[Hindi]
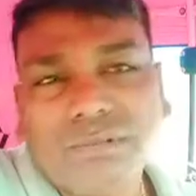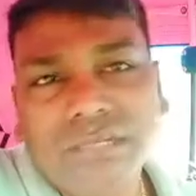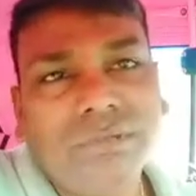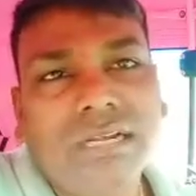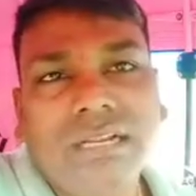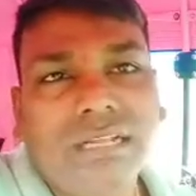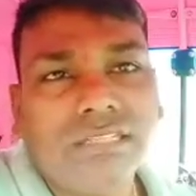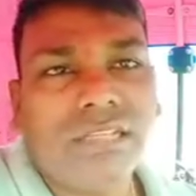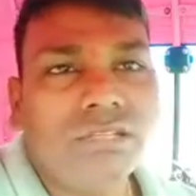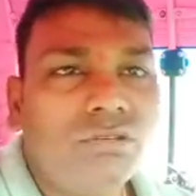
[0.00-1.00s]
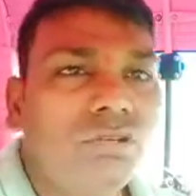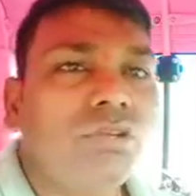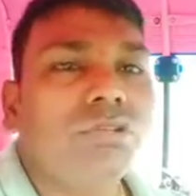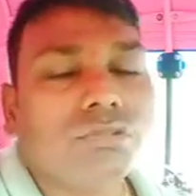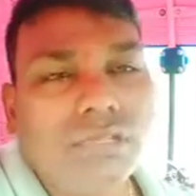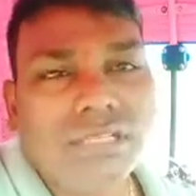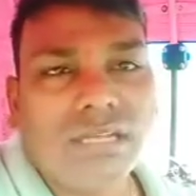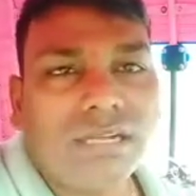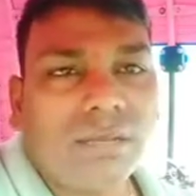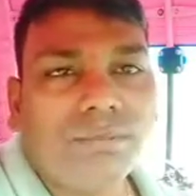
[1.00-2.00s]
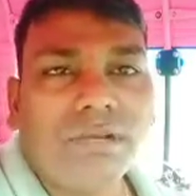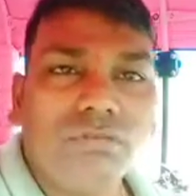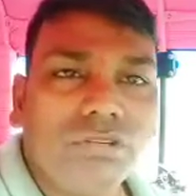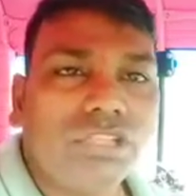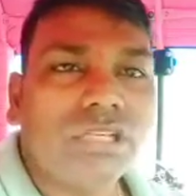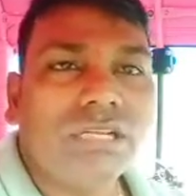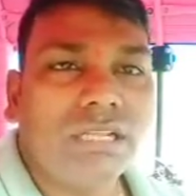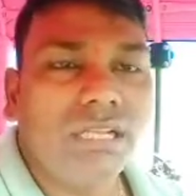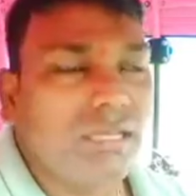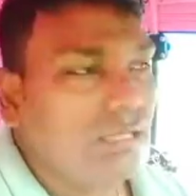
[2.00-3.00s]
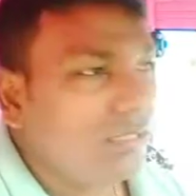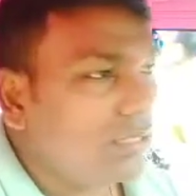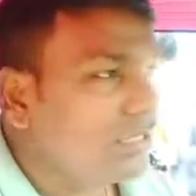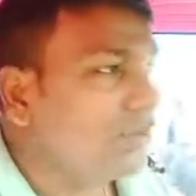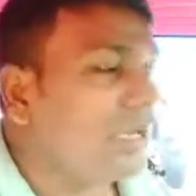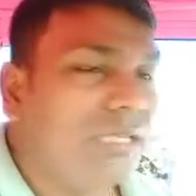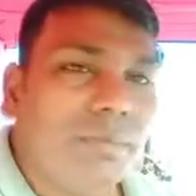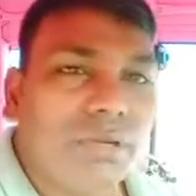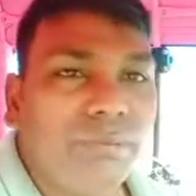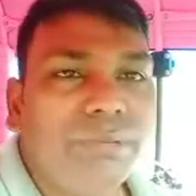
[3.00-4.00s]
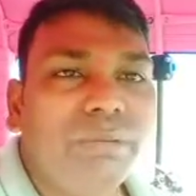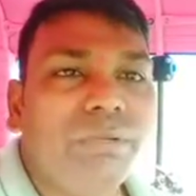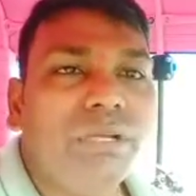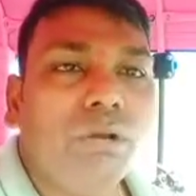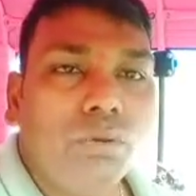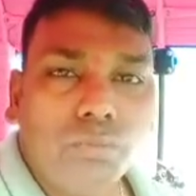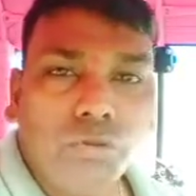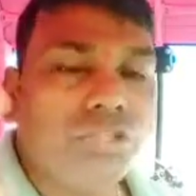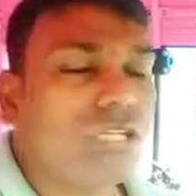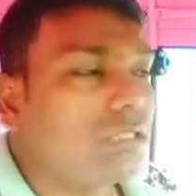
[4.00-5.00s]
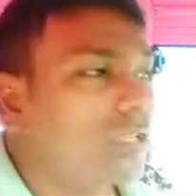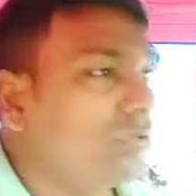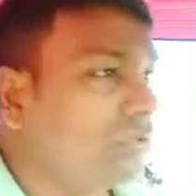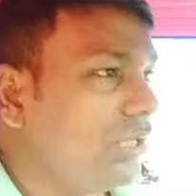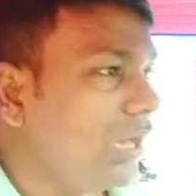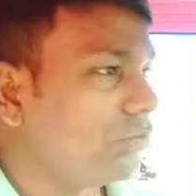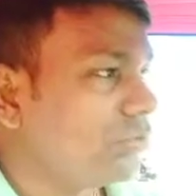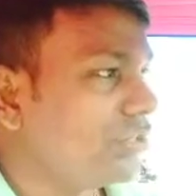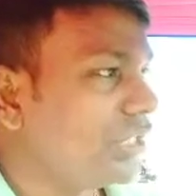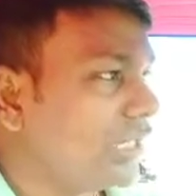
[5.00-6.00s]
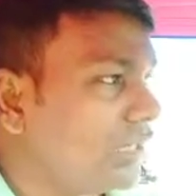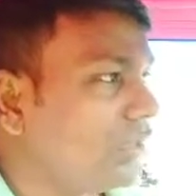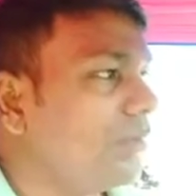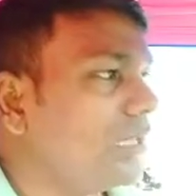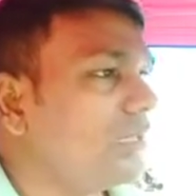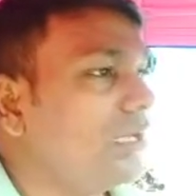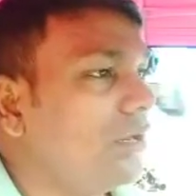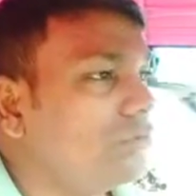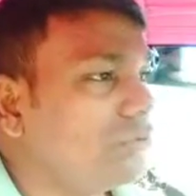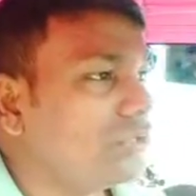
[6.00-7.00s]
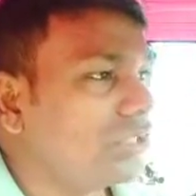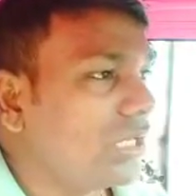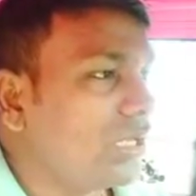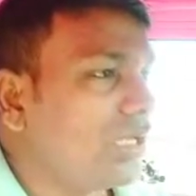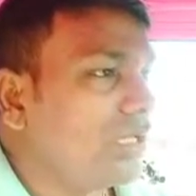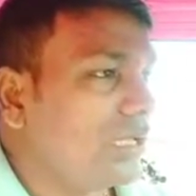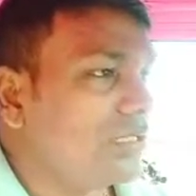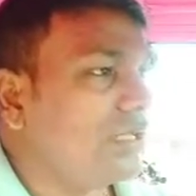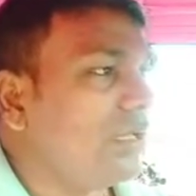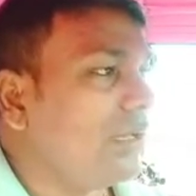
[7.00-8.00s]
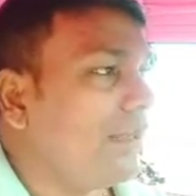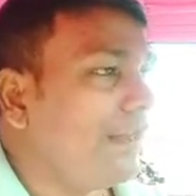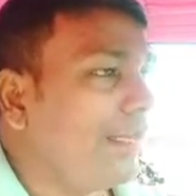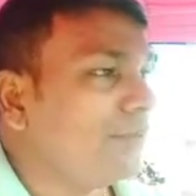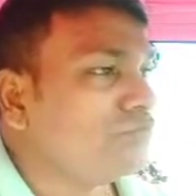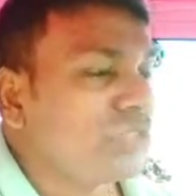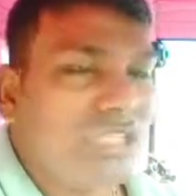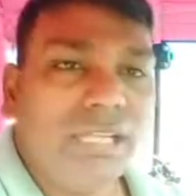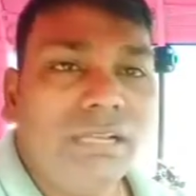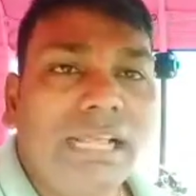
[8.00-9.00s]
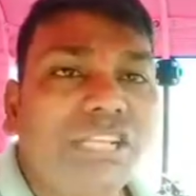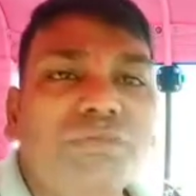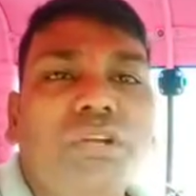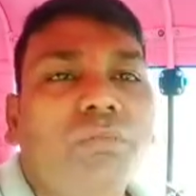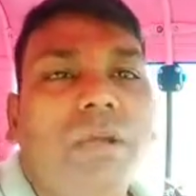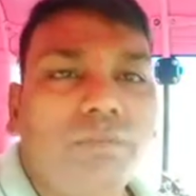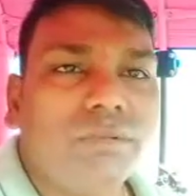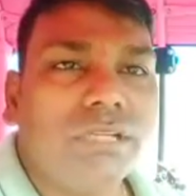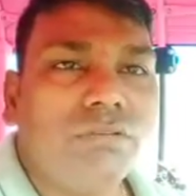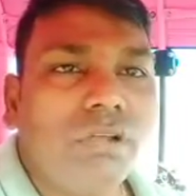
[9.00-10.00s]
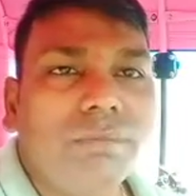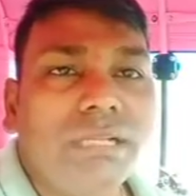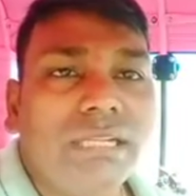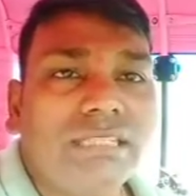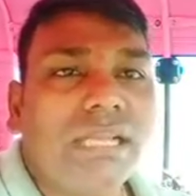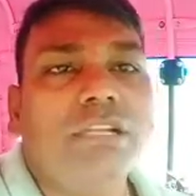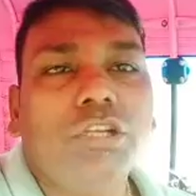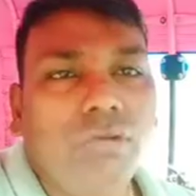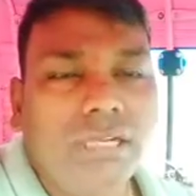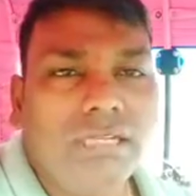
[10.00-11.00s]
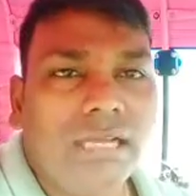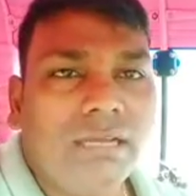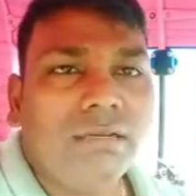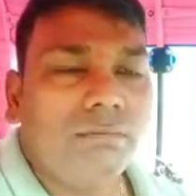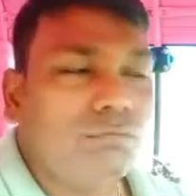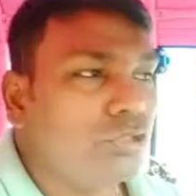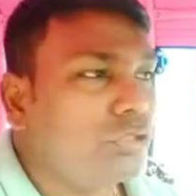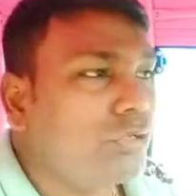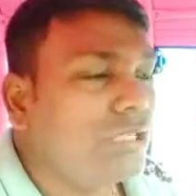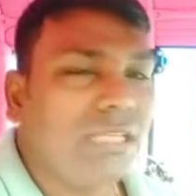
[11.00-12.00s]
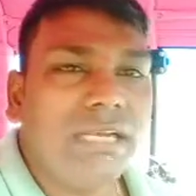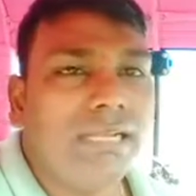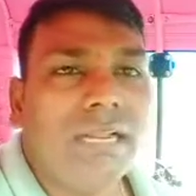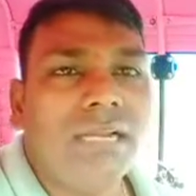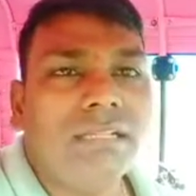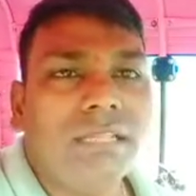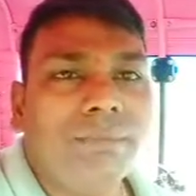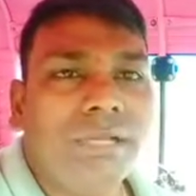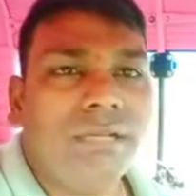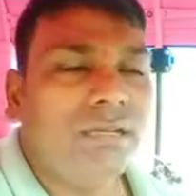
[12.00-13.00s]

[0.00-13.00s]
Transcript: कहीं भी लेना चाहते हो तो इस तरह का परमिशन करके लीजिए बाकी आप कमेंट में भी पूछ सकते हो कि ऑटो रिक्शा कितने में आता है ऑटो रिक्शा कैसे लेना है ठीक है नेक्स्ट वीडियो में आपको बताऊँगी कि मैंने रिक्शा क्यों ले लिया मुझे तो रिक्शा लेना नहीं था मैं